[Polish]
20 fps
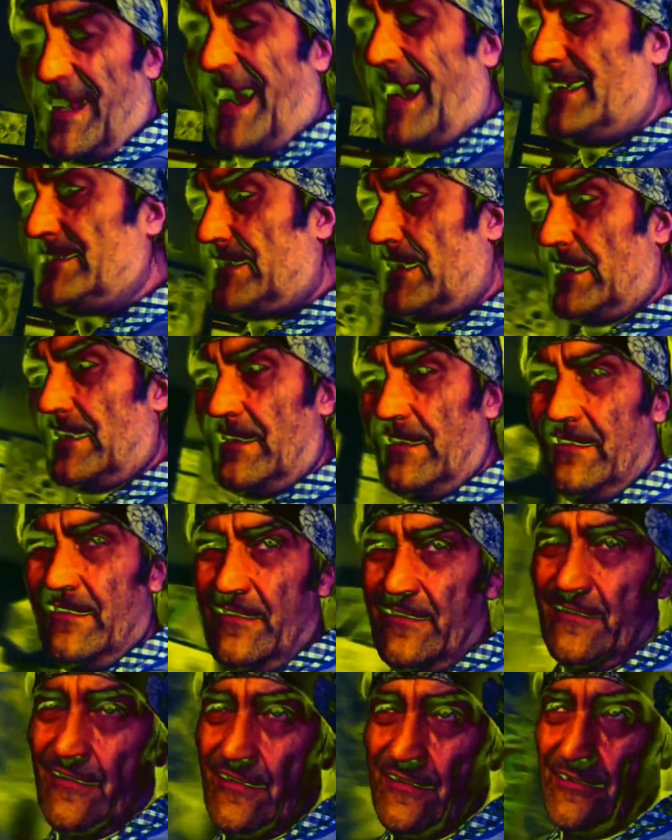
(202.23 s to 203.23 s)

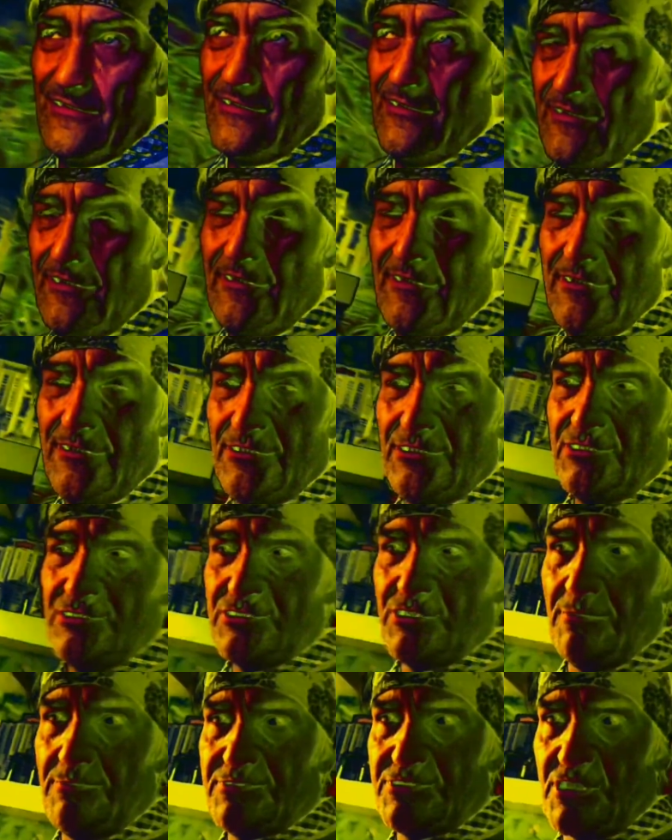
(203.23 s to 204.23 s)
zmianie,
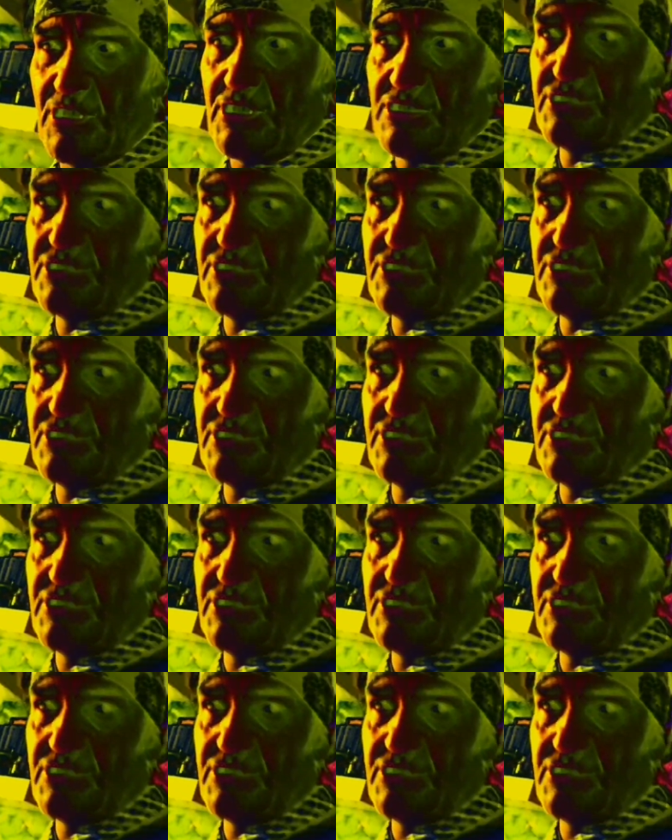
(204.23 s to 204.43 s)
czy